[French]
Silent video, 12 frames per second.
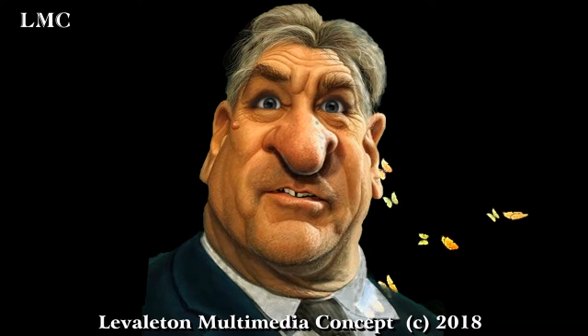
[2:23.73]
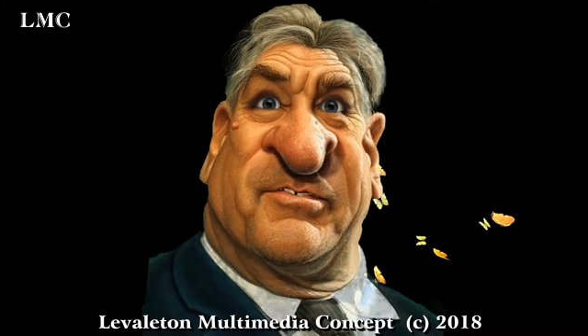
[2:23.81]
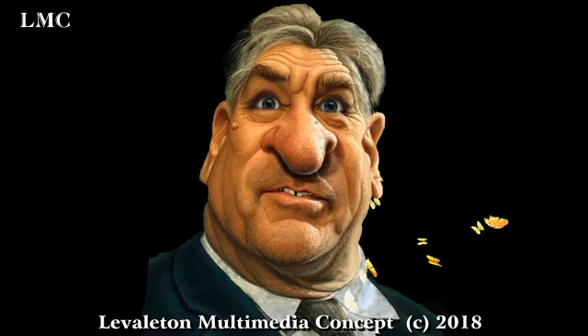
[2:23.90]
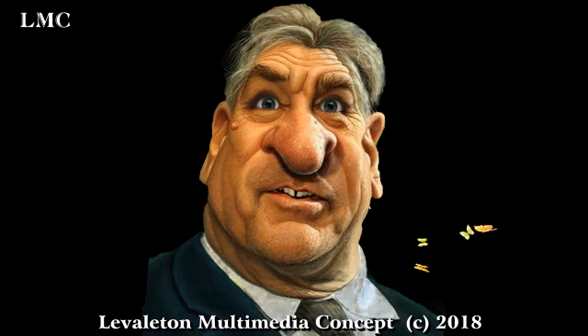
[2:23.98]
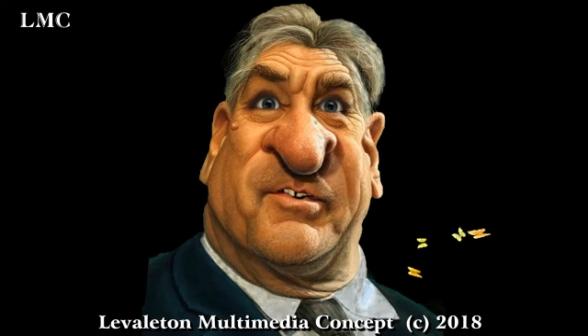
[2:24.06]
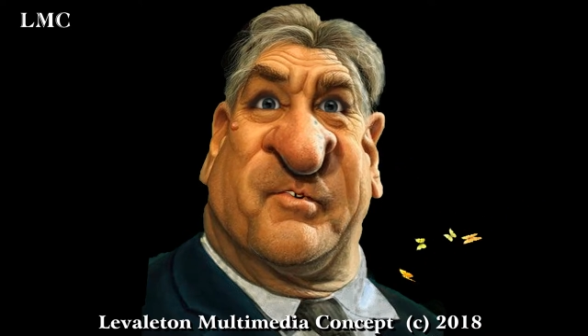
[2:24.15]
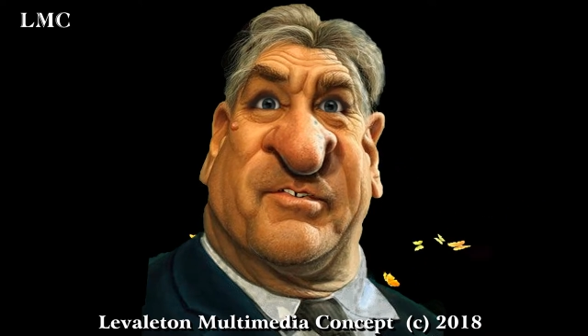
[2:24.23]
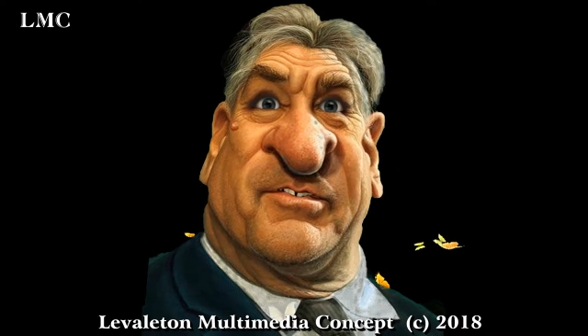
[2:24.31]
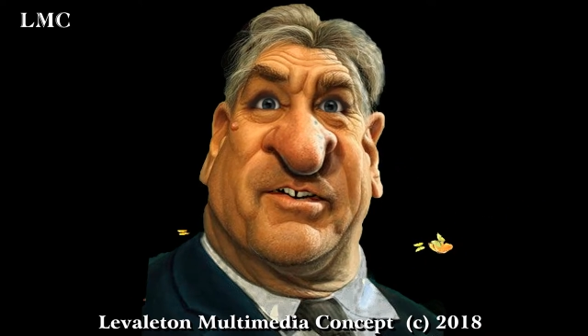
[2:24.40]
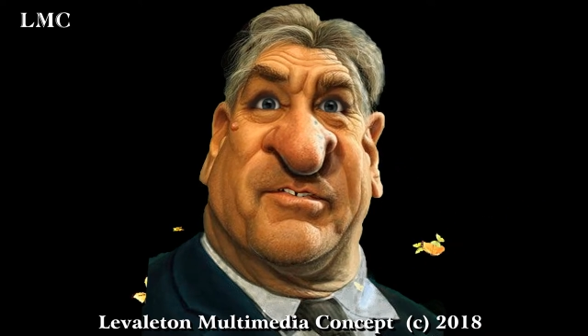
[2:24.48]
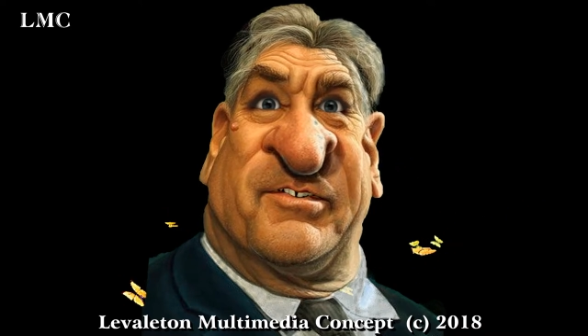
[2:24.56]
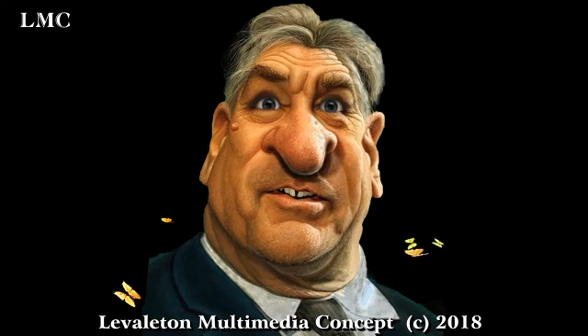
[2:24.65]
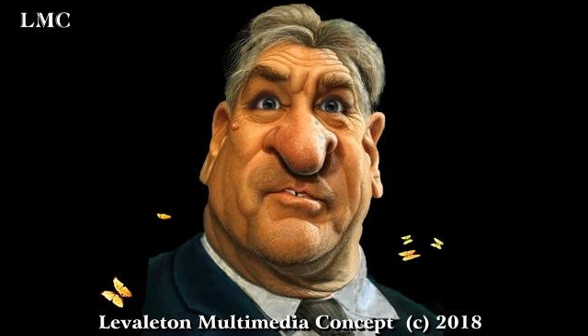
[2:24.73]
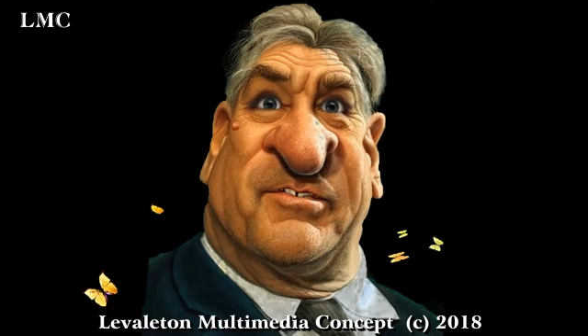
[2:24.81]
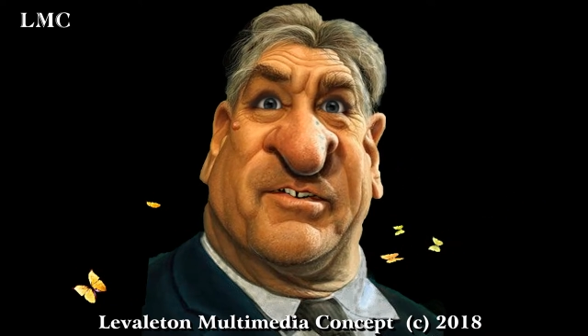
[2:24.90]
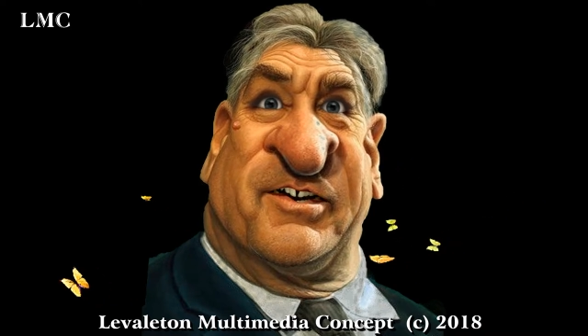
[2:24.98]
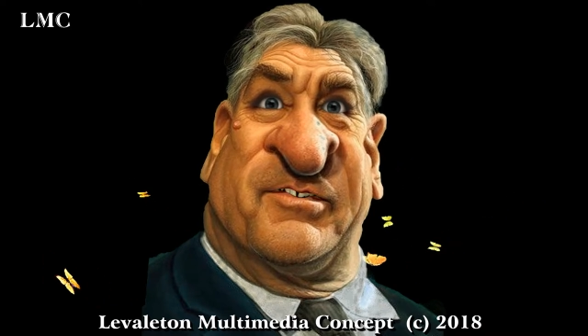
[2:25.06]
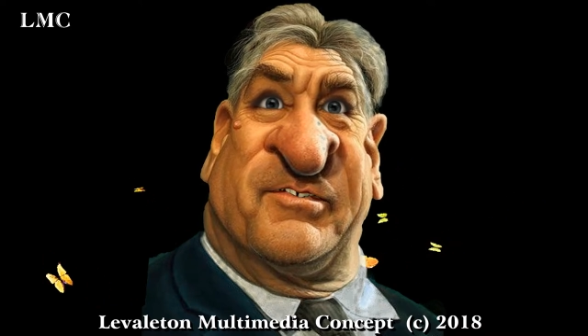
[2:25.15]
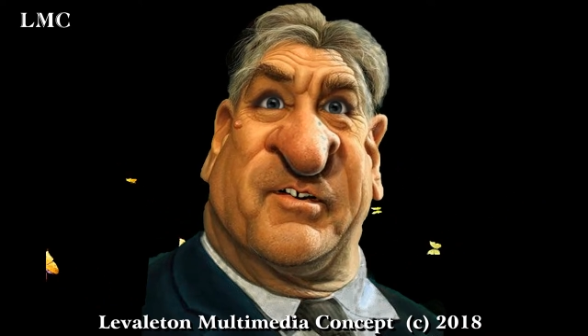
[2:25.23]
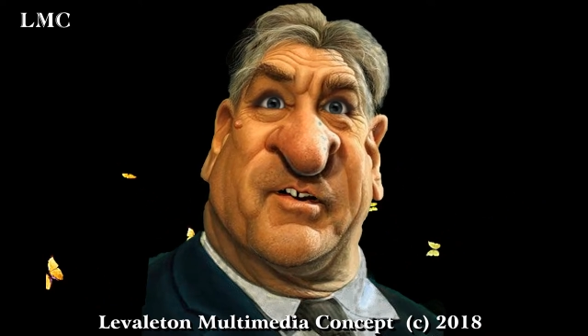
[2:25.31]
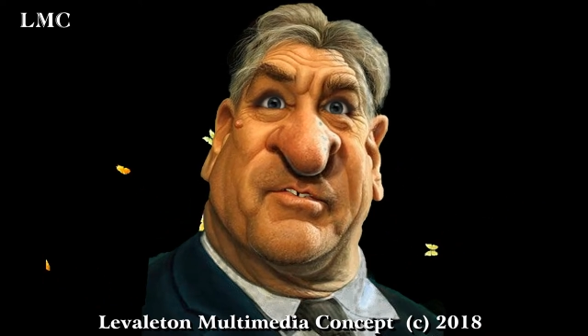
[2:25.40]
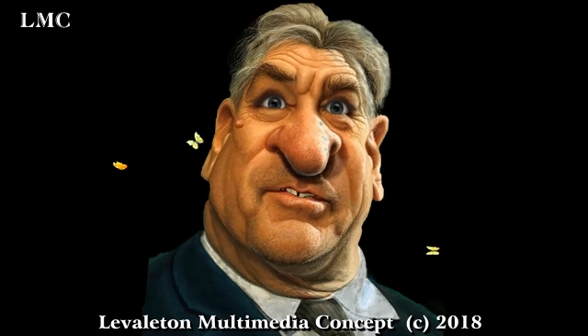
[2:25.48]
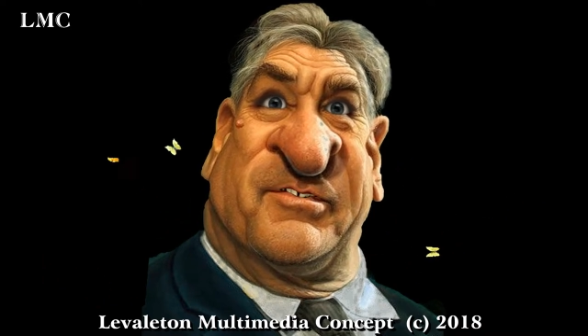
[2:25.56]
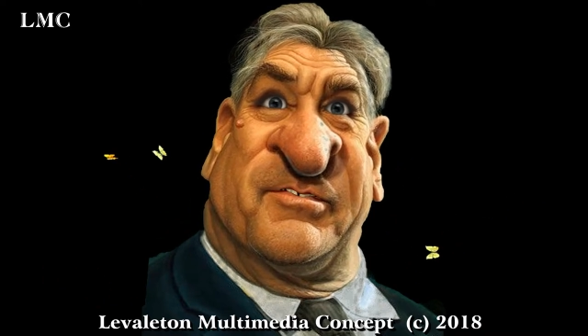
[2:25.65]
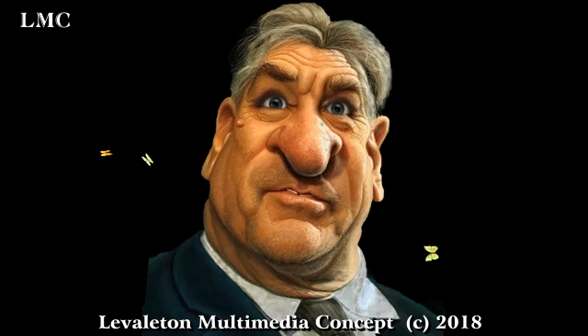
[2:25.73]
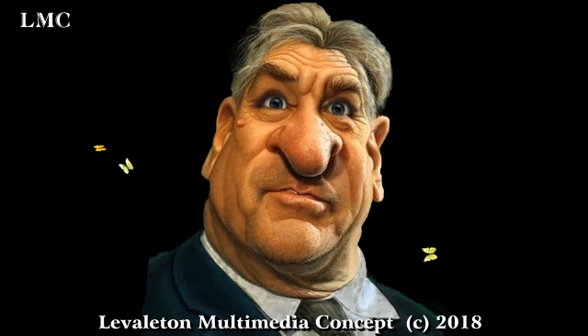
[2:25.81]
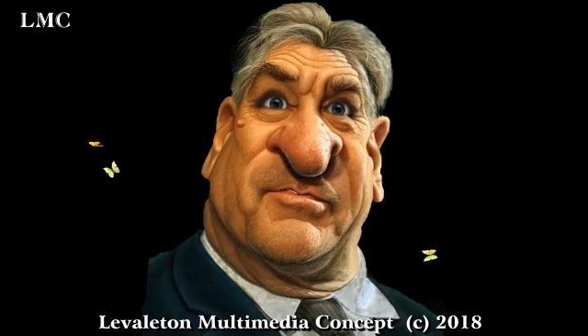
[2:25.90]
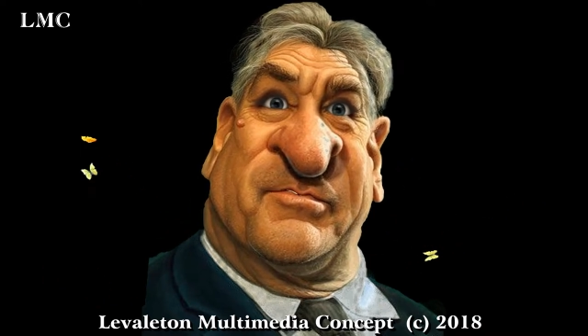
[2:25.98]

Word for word: obtenu deux fois les trois bons numéros au loto.